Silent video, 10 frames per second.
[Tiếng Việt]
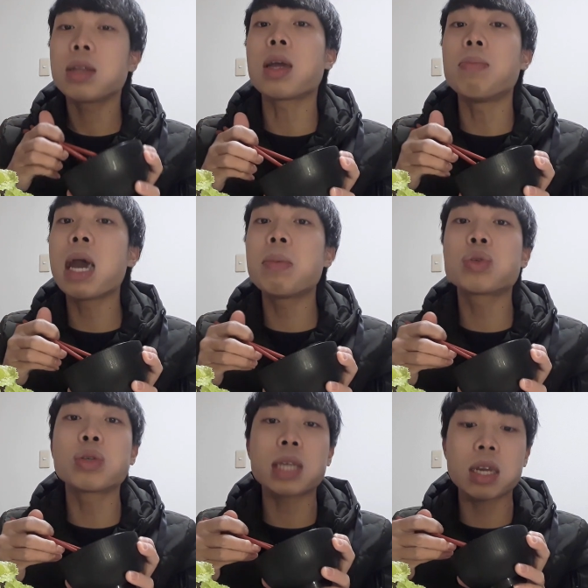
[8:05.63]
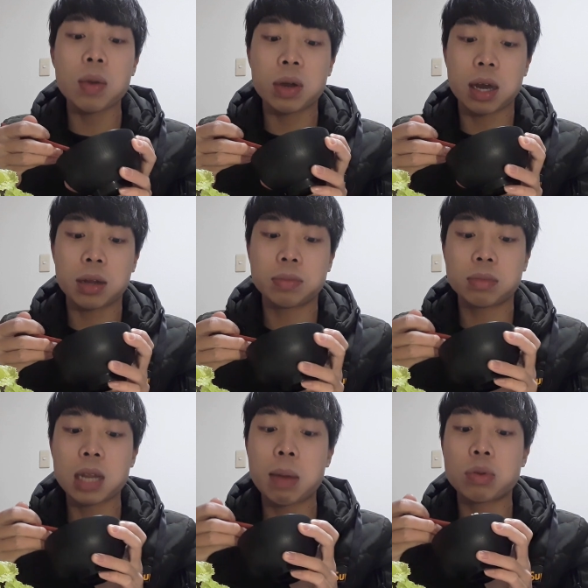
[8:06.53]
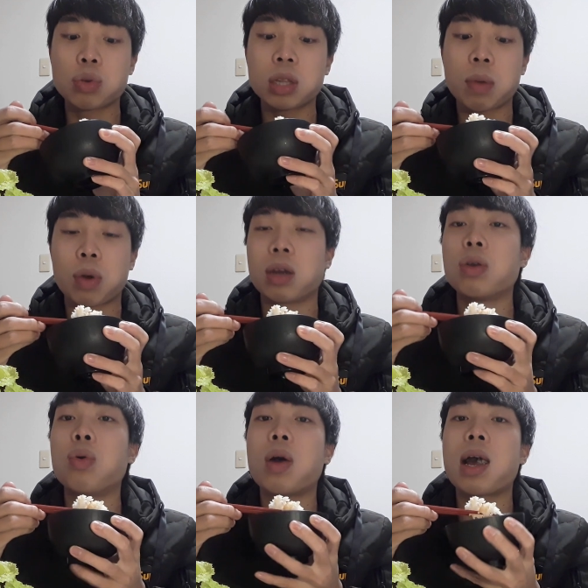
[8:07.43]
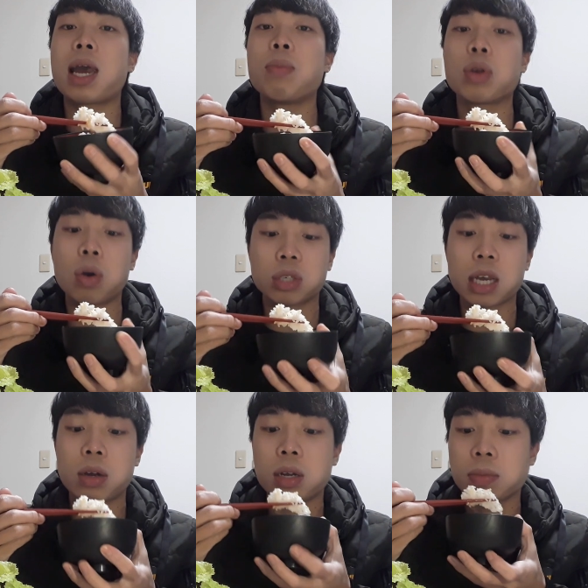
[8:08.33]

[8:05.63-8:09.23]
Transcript: Tầm đêm nó xuống rét nữa mọi người ạ. Đêm nó xuống tầm khoảng độ hai đến một độ C thôi.